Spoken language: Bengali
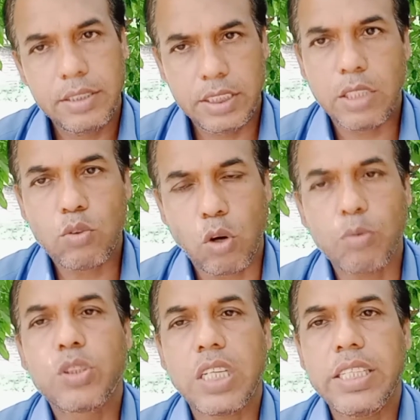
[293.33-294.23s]
যে
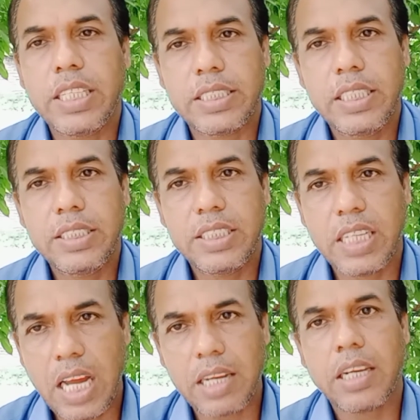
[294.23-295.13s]
কর্মচারী আছে যে
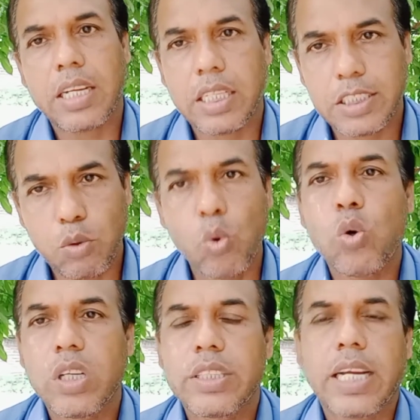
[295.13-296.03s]
রান্নার কাজ কুক
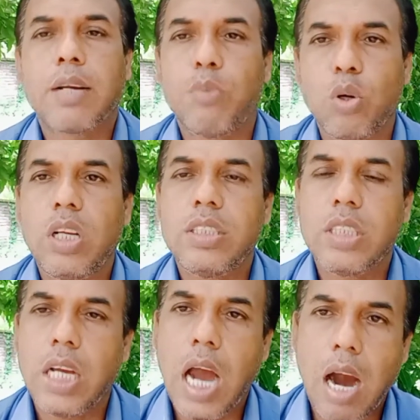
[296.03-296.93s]
তাকে বললেন
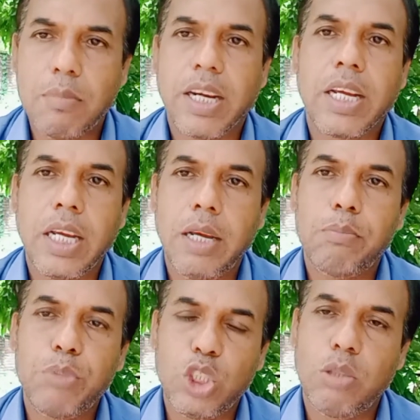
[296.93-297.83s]
যে আমাকে
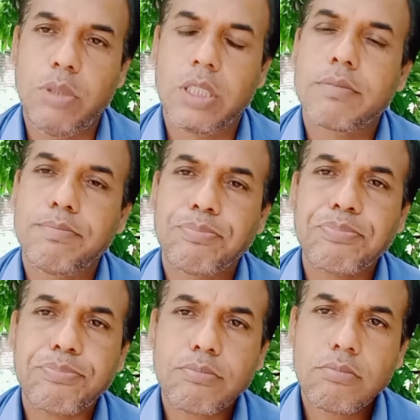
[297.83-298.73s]
পৃথিবীর
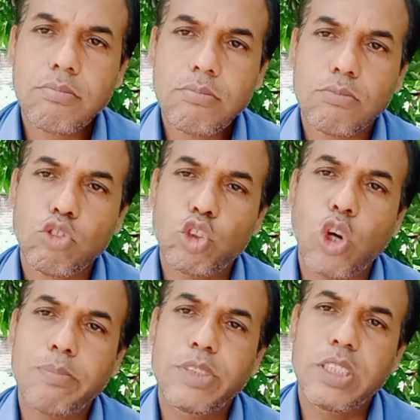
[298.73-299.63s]

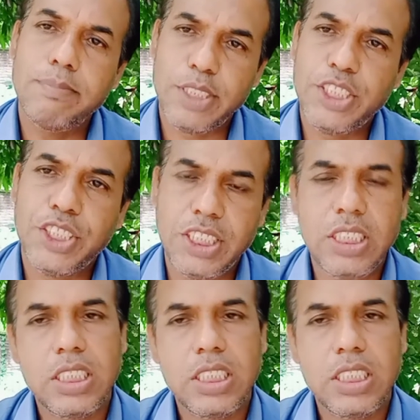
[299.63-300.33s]
সবচেয়ে মিষ্টি